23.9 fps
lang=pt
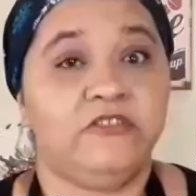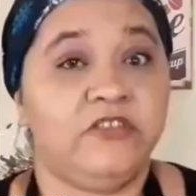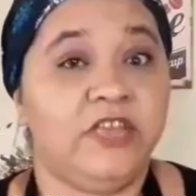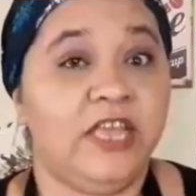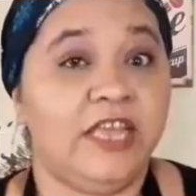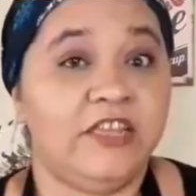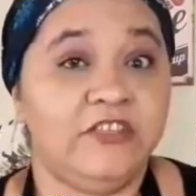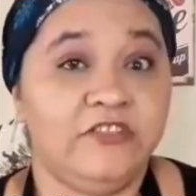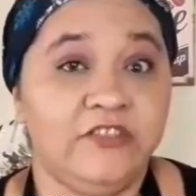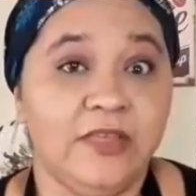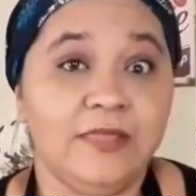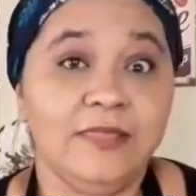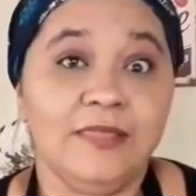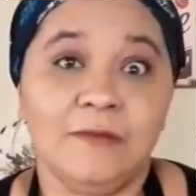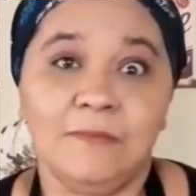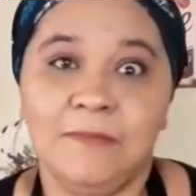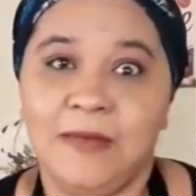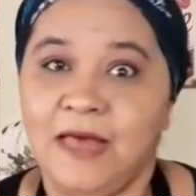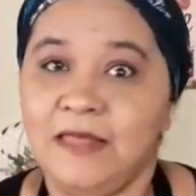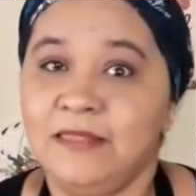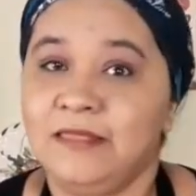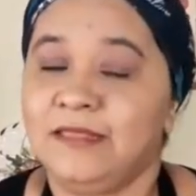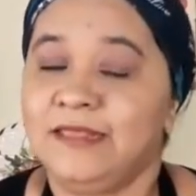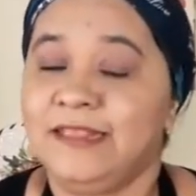Gente, essa
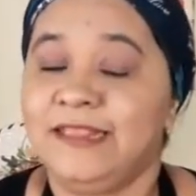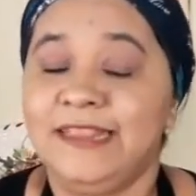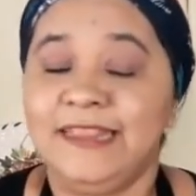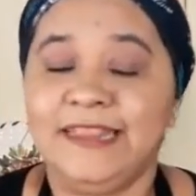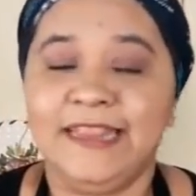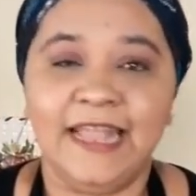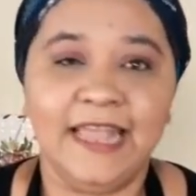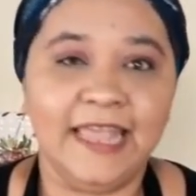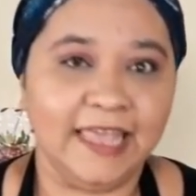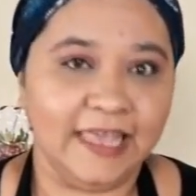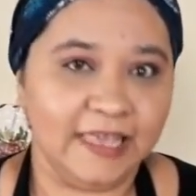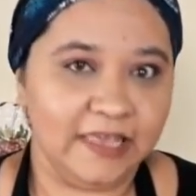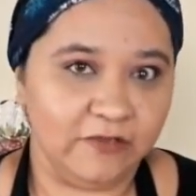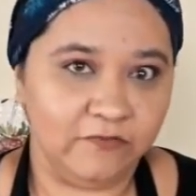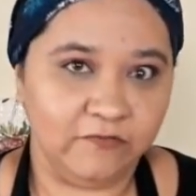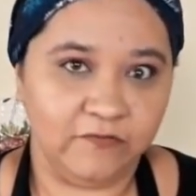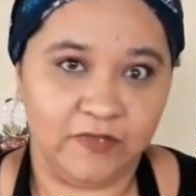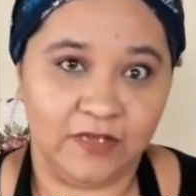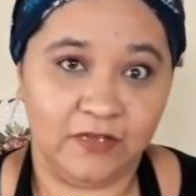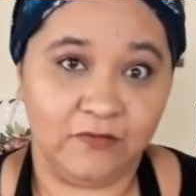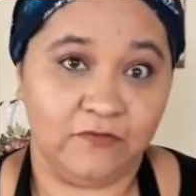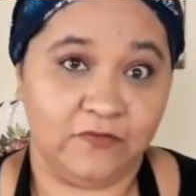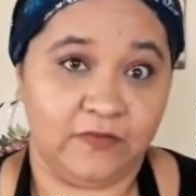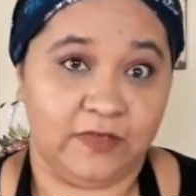base tem que
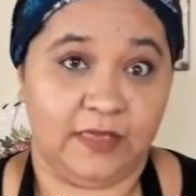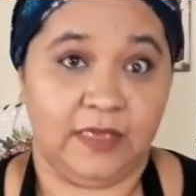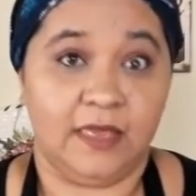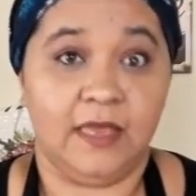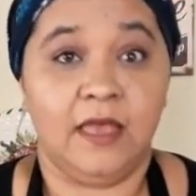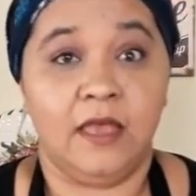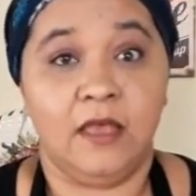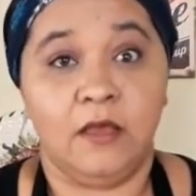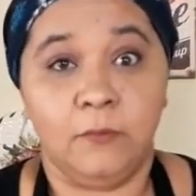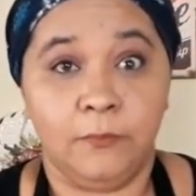ferver,